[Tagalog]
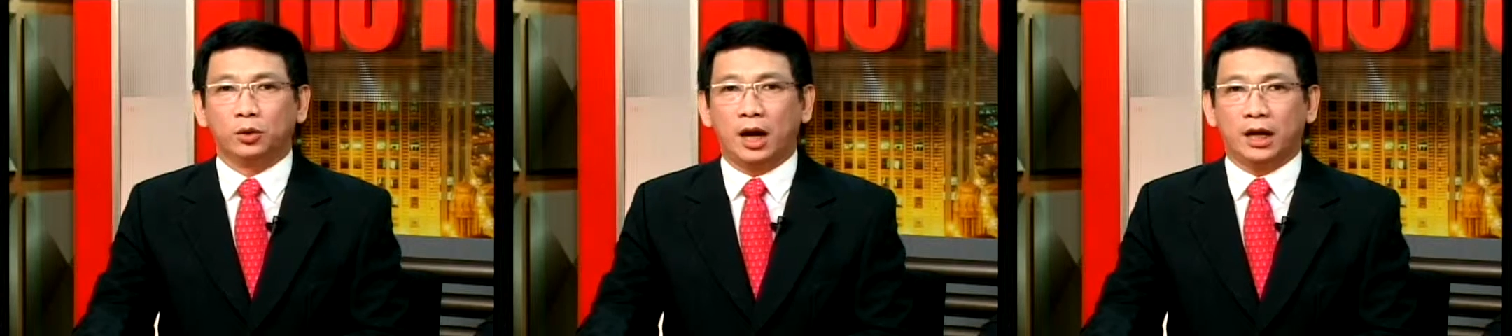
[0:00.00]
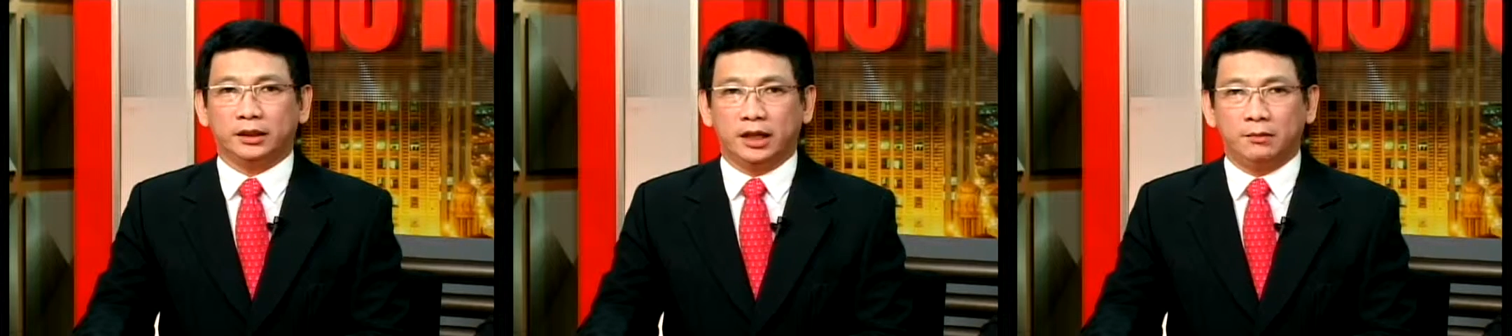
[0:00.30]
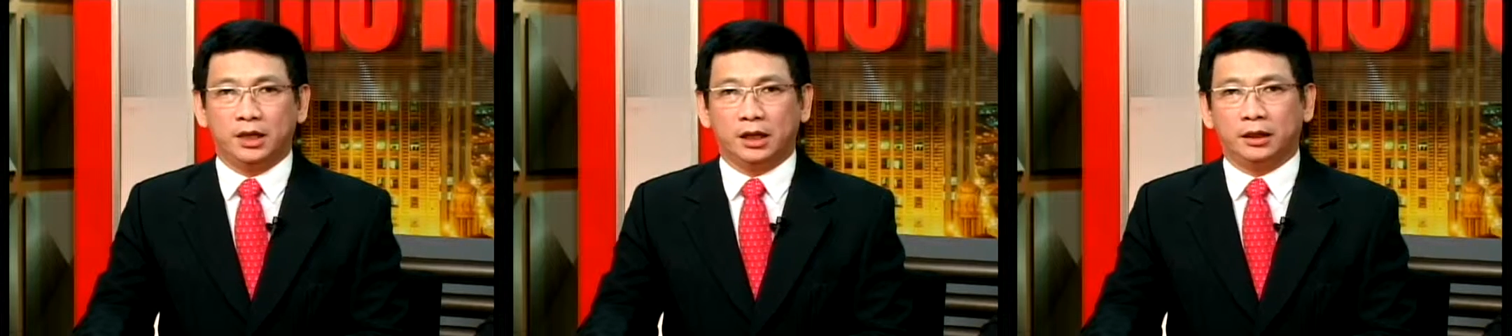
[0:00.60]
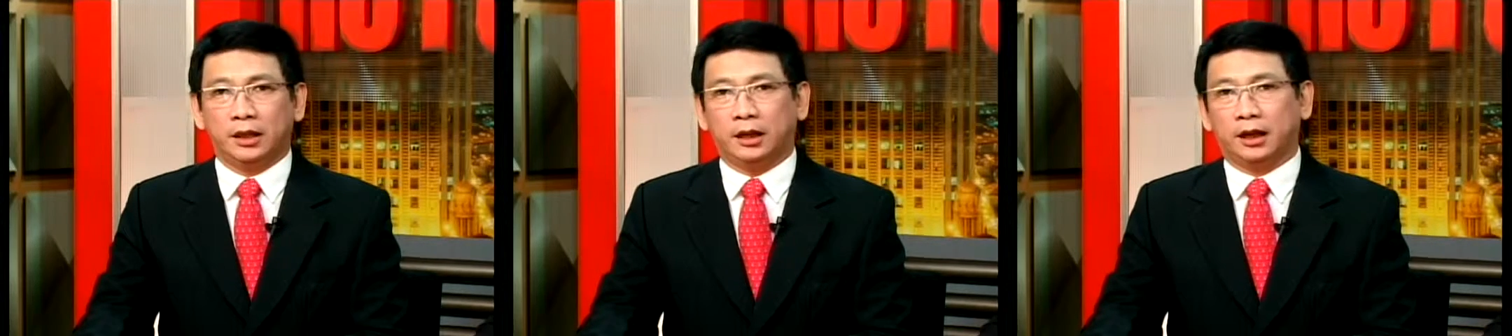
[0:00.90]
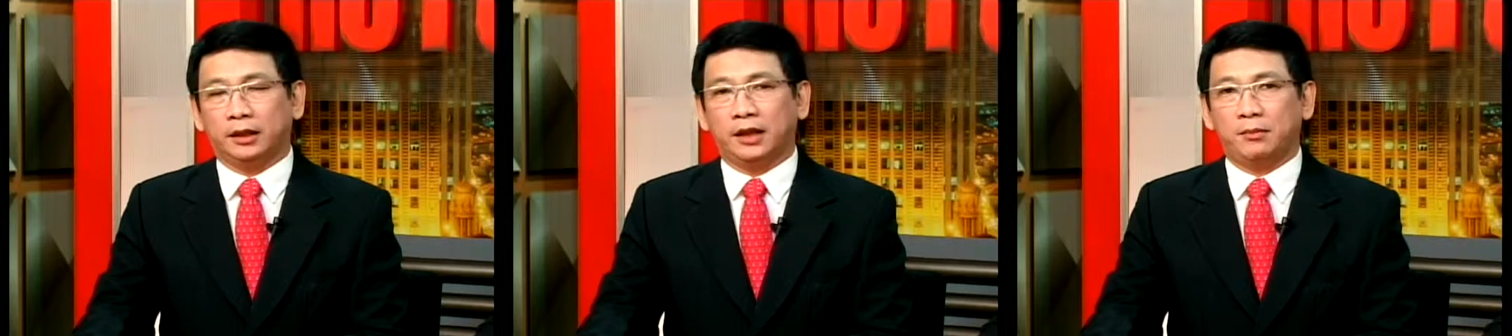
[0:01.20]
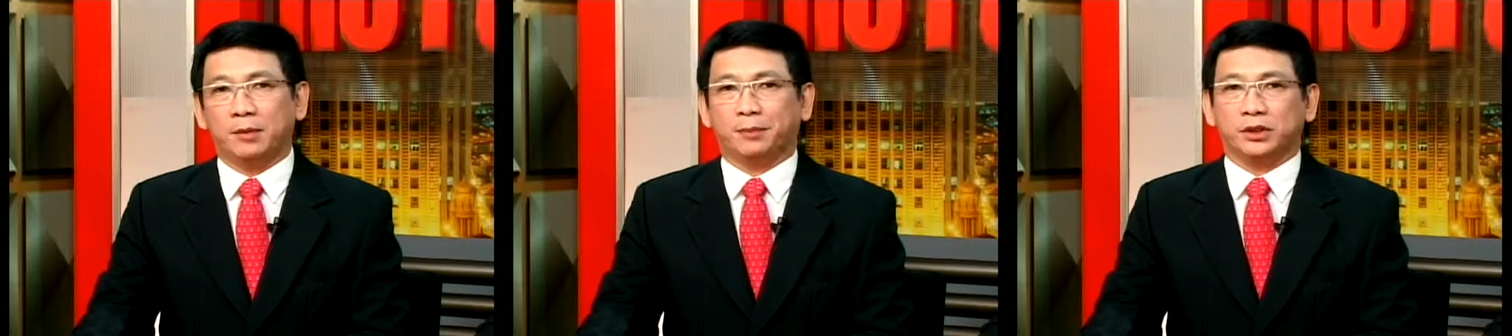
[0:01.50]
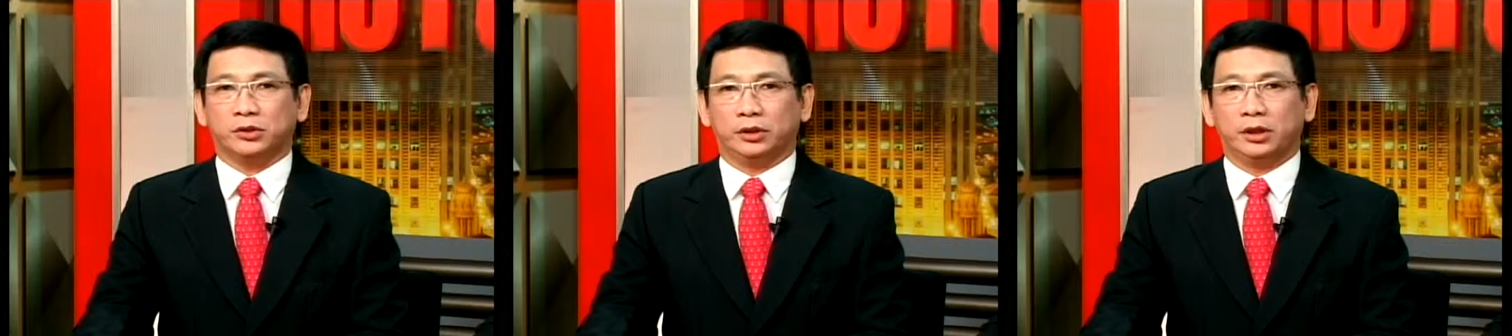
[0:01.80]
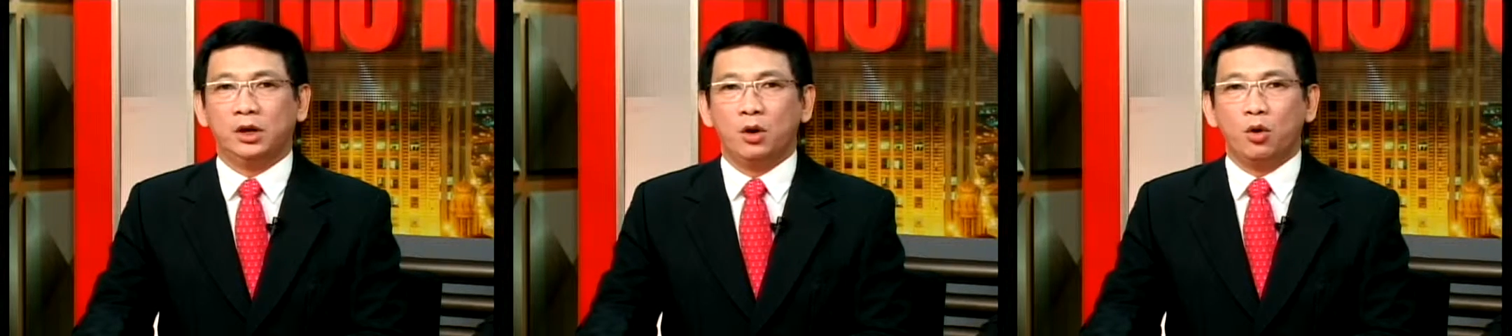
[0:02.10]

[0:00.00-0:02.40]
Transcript: to academic and non-academic personnel